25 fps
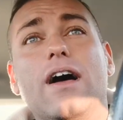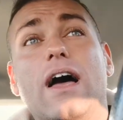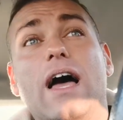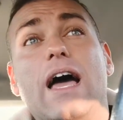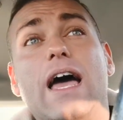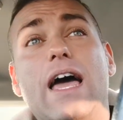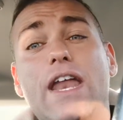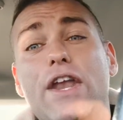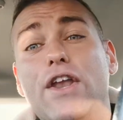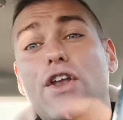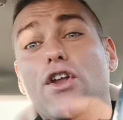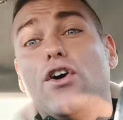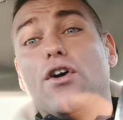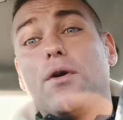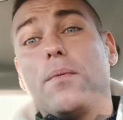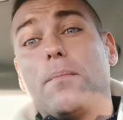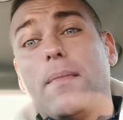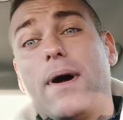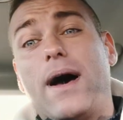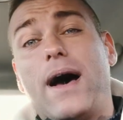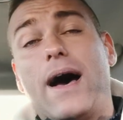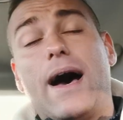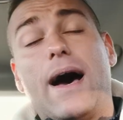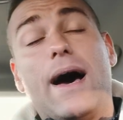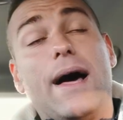È
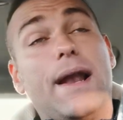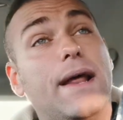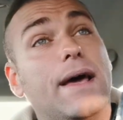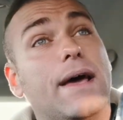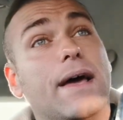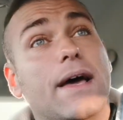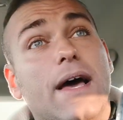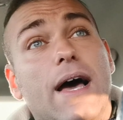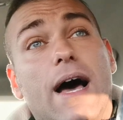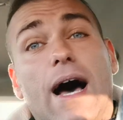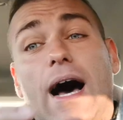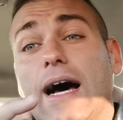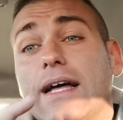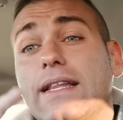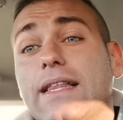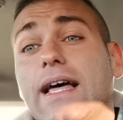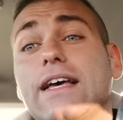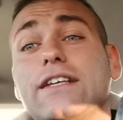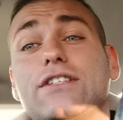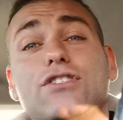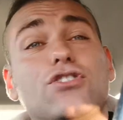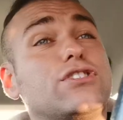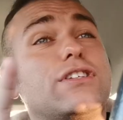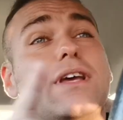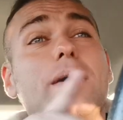normale.
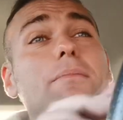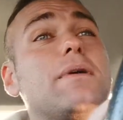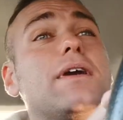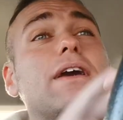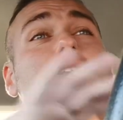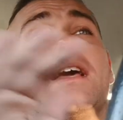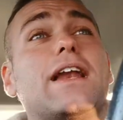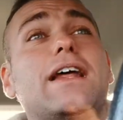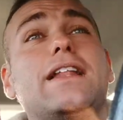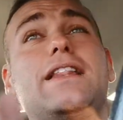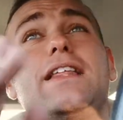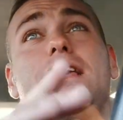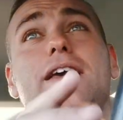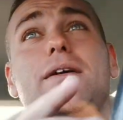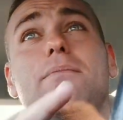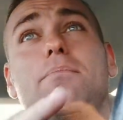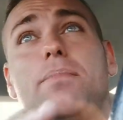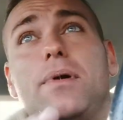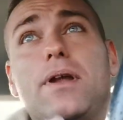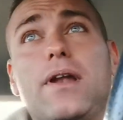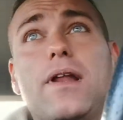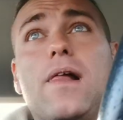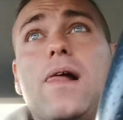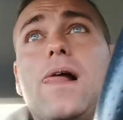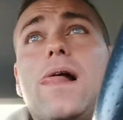Adesso siamo
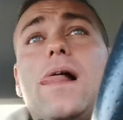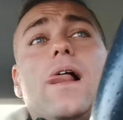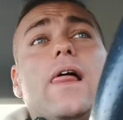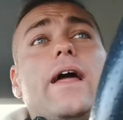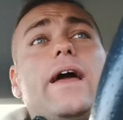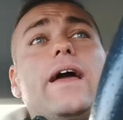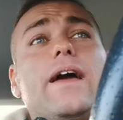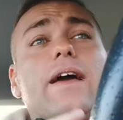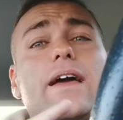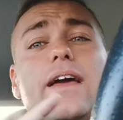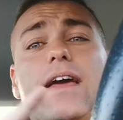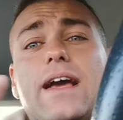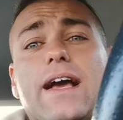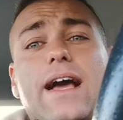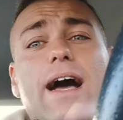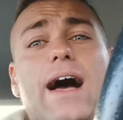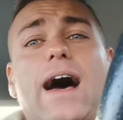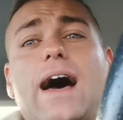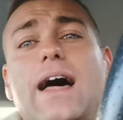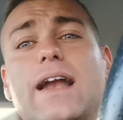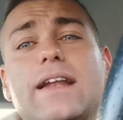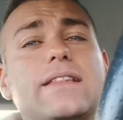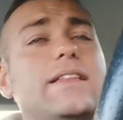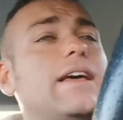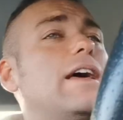incredibili.
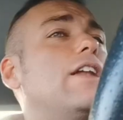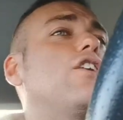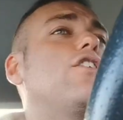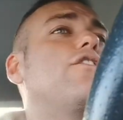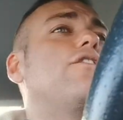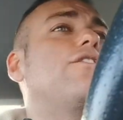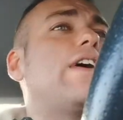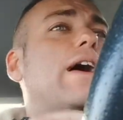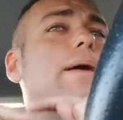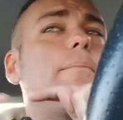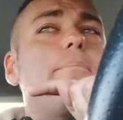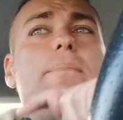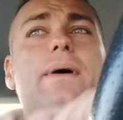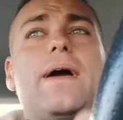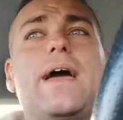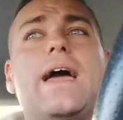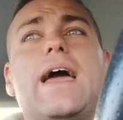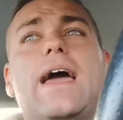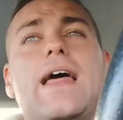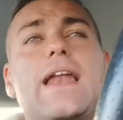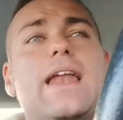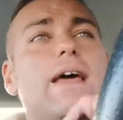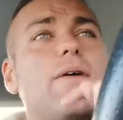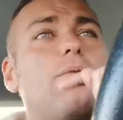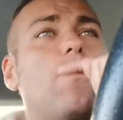Icardi non va
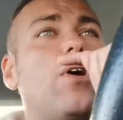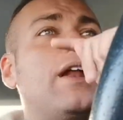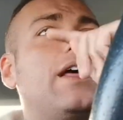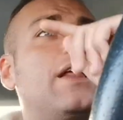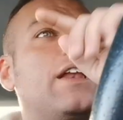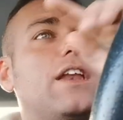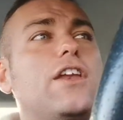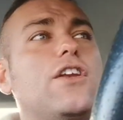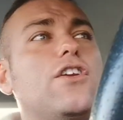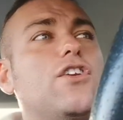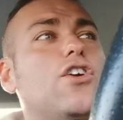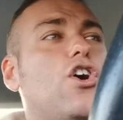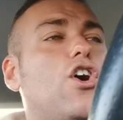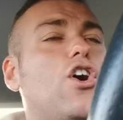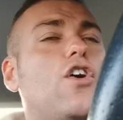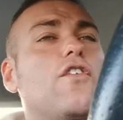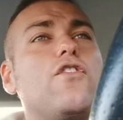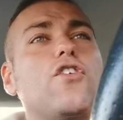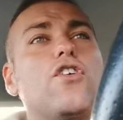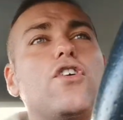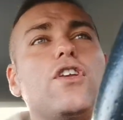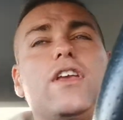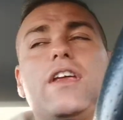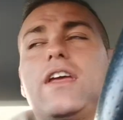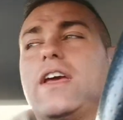bene, vuole i rinnovi
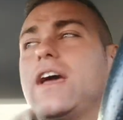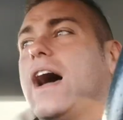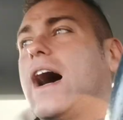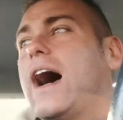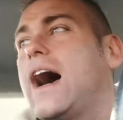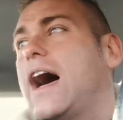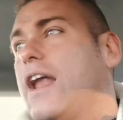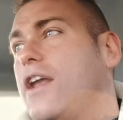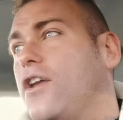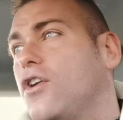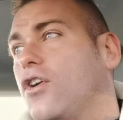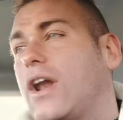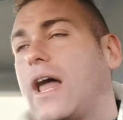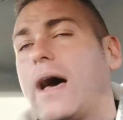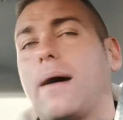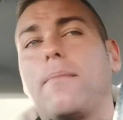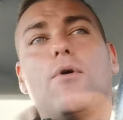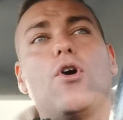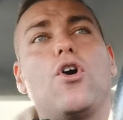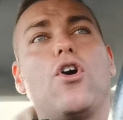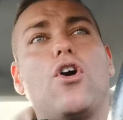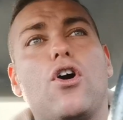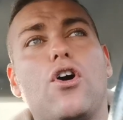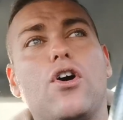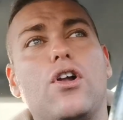ogni anno, la
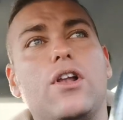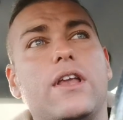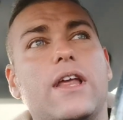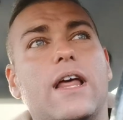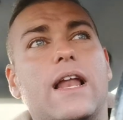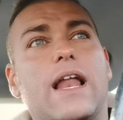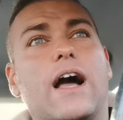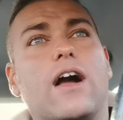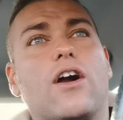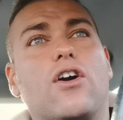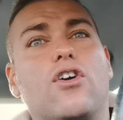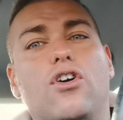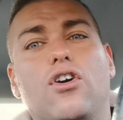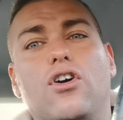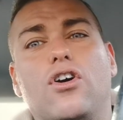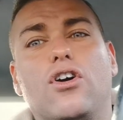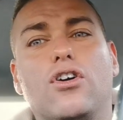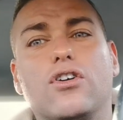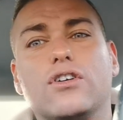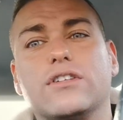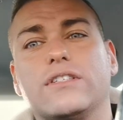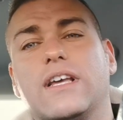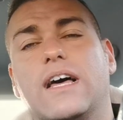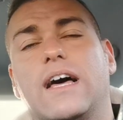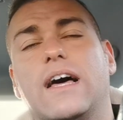moglie, la
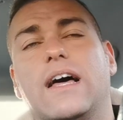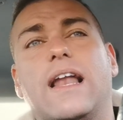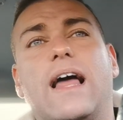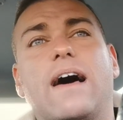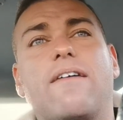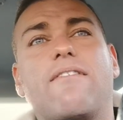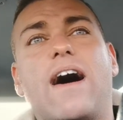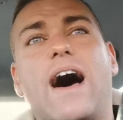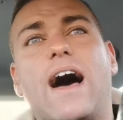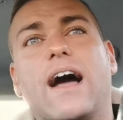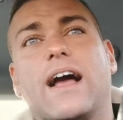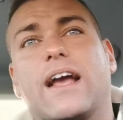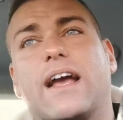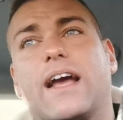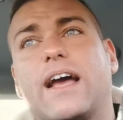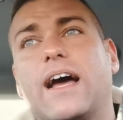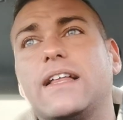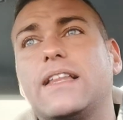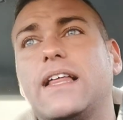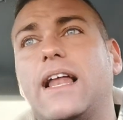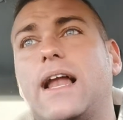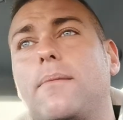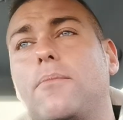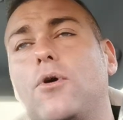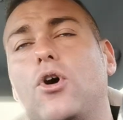cosa, la vacca
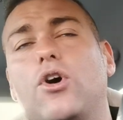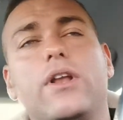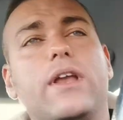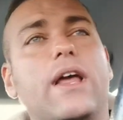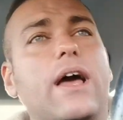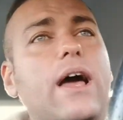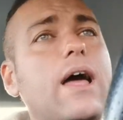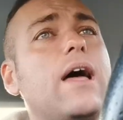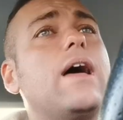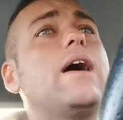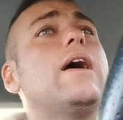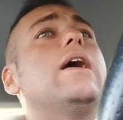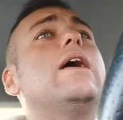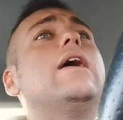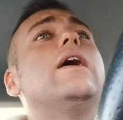della moglie.